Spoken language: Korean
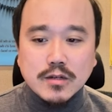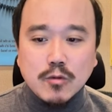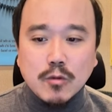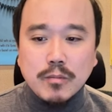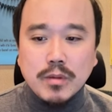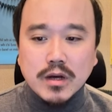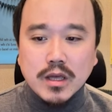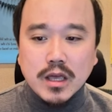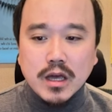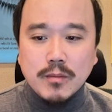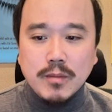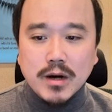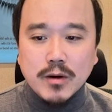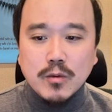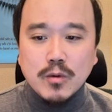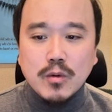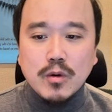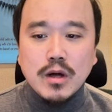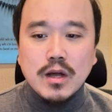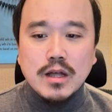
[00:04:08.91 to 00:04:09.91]
그 곱하기가
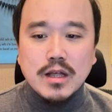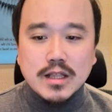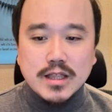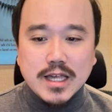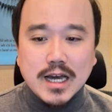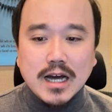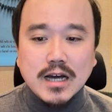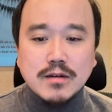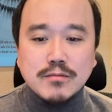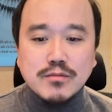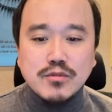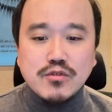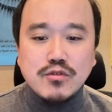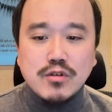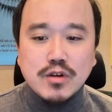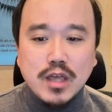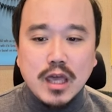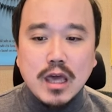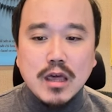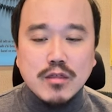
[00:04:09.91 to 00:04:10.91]
바로
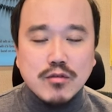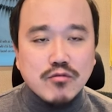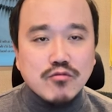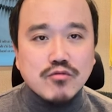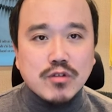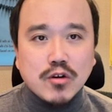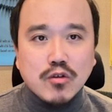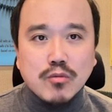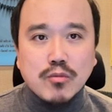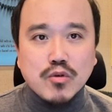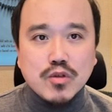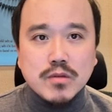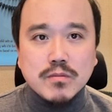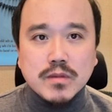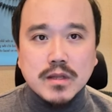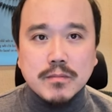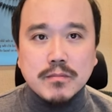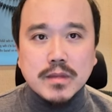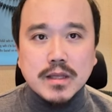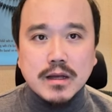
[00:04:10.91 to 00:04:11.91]
작물 개수라고
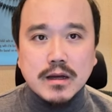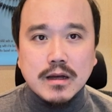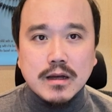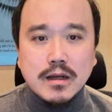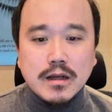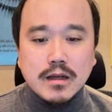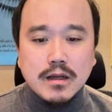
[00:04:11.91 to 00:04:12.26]
보시면 됩니다.